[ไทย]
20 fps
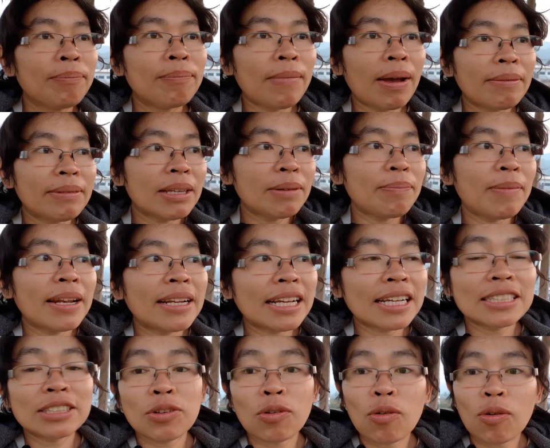แบบที่เป็นก
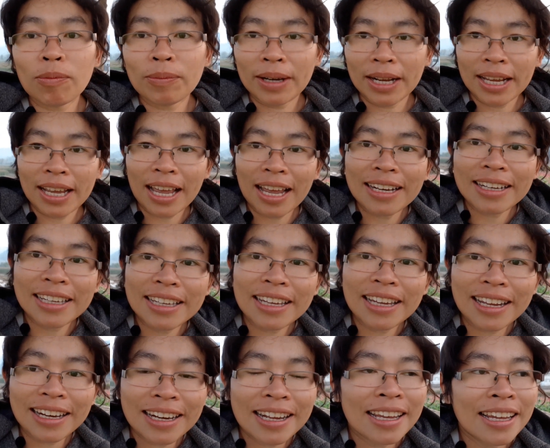ระโจมนะคะที่
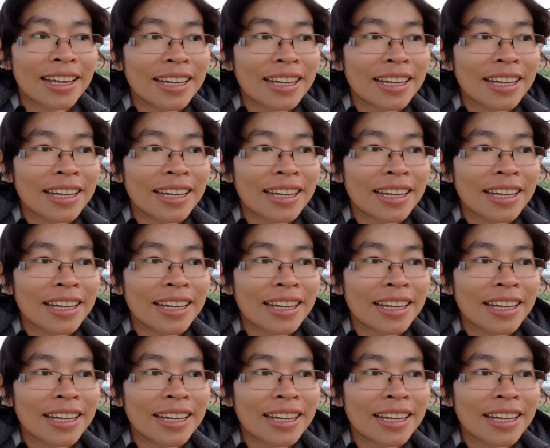เห็น